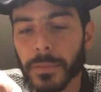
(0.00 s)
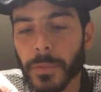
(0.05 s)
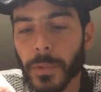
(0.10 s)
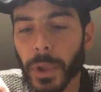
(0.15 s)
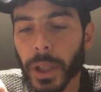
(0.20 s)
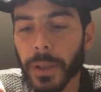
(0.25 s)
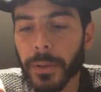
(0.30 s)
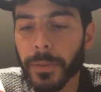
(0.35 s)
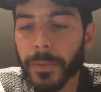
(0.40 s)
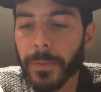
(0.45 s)

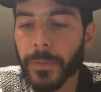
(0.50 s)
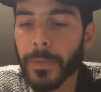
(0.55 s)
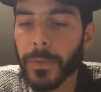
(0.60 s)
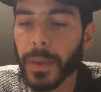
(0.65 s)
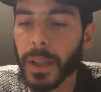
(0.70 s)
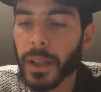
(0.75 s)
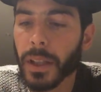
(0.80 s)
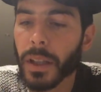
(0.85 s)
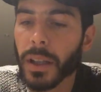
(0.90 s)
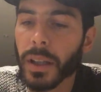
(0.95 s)
Oui,
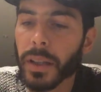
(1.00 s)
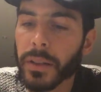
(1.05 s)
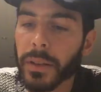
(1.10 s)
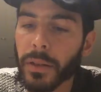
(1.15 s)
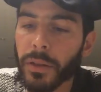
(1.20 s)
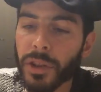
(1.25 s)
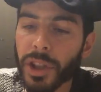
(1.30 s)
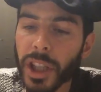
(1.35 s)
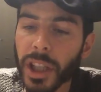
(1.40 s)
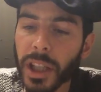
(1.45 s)

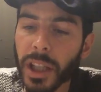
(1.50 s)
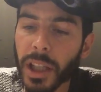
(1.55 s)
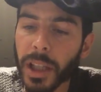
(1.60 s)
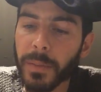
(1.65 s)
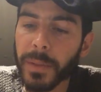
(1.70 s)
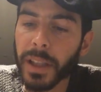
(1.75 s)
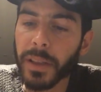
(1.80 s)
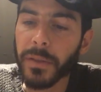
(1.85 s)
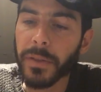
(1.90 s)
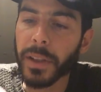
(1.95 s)
c'est logique, il y a les
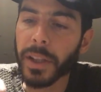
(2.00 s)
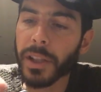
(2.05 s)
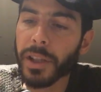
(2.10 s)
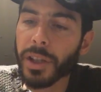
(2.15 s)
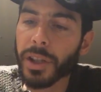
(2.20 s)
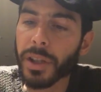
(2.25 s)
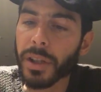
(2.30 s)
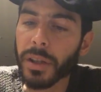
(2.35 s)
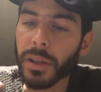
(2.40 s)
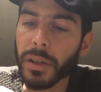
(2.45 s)
petites
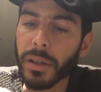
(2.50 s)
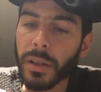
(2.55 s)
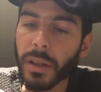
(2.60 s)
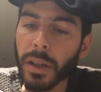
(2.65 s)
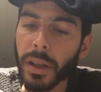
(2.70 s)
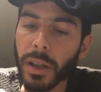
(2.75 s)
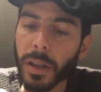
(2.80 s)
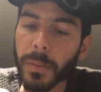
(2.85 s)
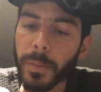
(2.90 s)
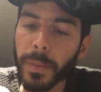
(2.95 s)
fiches.
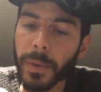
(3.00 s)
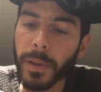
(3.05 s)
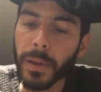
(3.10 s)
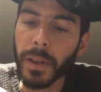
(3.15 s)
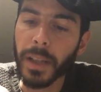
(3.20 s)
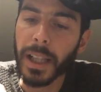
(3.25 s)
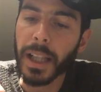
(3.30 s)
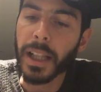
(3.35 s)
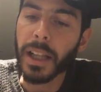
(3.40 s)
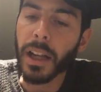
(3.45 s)

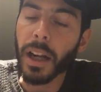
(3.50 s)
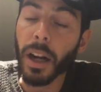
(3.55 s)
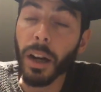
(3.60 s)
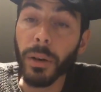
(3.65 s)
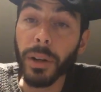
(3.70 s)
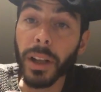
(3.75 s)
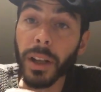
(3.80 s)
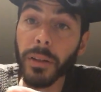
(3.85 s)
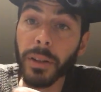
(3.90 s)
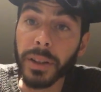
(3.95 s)

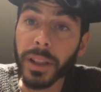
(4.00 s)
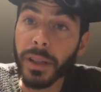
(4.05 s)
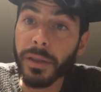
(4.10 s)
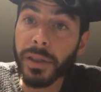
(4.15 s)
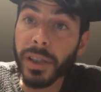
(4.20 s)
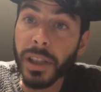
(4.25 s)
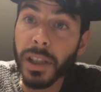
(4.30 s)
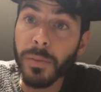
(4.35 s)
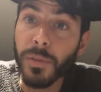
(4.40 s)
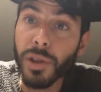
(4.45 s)
Alors oui, l'avantage
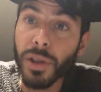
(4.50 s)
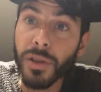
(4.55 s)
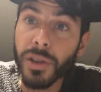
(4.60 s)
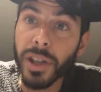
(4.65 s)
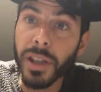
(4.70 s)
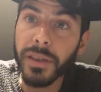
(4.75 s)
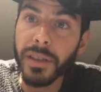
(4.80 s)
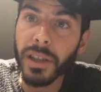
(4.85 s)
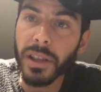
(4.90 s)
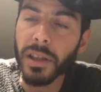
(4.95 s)
aussi qui me
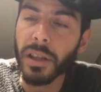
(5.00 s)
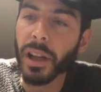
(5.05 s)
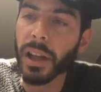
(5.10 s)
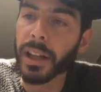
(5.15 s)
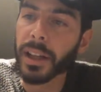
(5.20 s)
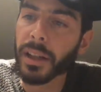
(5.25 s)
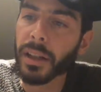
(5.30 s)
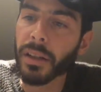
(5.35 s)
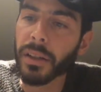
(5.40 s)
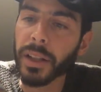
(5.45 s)
changera, c'est qu'il y a
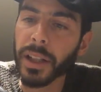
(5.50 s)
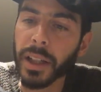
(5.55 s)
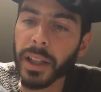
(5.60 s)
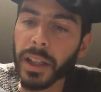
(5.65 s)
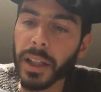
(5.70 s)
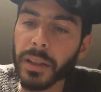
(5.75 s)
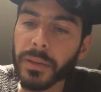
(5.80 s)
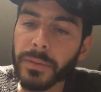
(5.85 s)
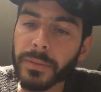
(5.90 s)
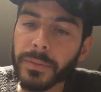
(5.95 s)
l'écran derrière.